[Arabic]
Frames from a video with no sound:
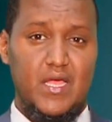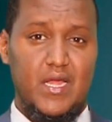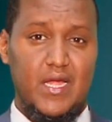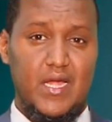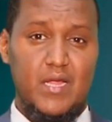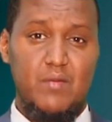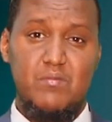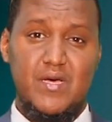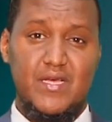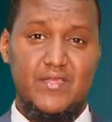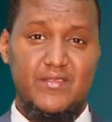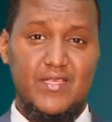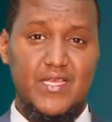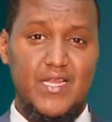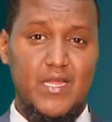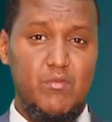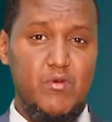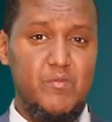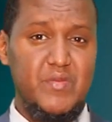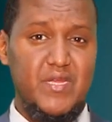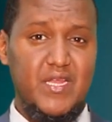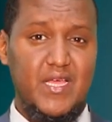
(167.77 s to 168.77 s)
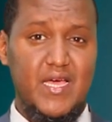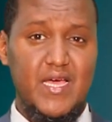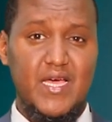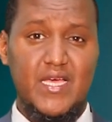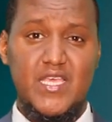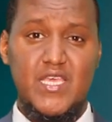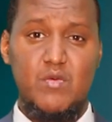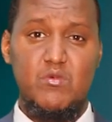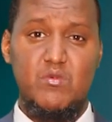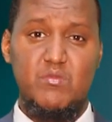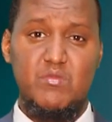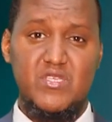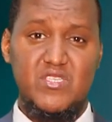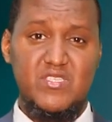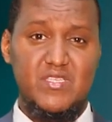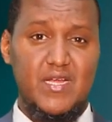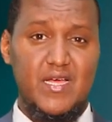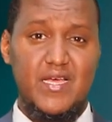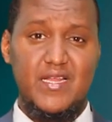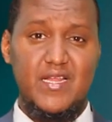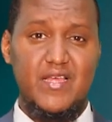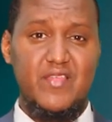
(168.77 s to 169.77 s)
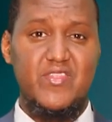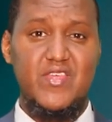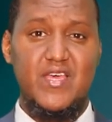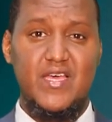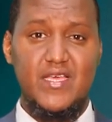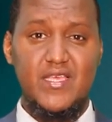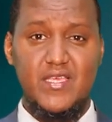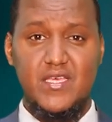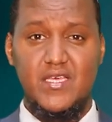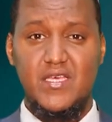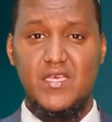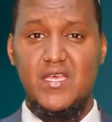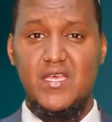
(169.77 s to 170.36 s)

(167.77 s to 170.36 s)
لما طلب من حاكم مصر آنذاك